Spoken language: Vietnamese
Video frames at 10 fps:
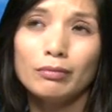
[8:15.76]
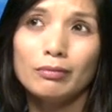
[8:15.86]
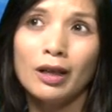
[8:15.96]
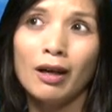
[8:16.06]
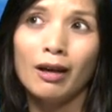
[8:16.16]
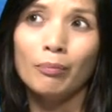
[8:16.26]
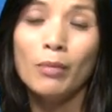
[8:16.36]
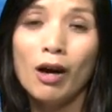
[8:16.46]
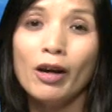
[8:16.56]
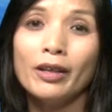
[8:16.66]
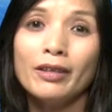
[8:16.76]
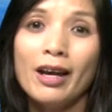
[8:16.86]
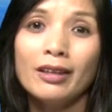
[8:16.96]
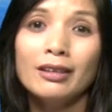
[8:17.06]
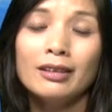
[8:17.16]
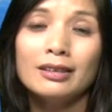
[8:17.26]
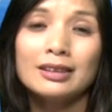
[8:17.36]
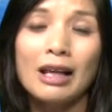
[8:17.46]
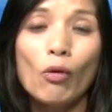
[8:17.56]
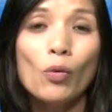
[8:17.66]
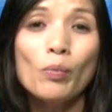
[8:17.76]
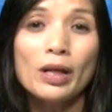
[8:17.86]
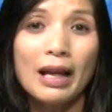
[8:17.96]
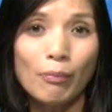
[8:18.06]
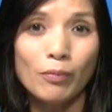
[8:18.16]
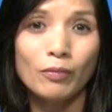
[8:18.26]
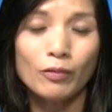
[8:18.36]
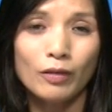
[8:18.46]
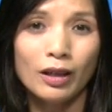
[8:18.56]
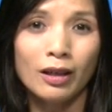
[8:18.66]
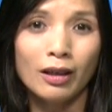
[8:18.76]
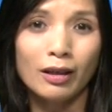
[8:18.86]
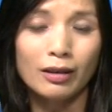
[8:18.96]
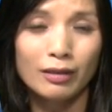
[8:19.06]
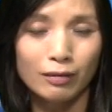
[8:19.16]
uh, mời đến 65 uh, ờ,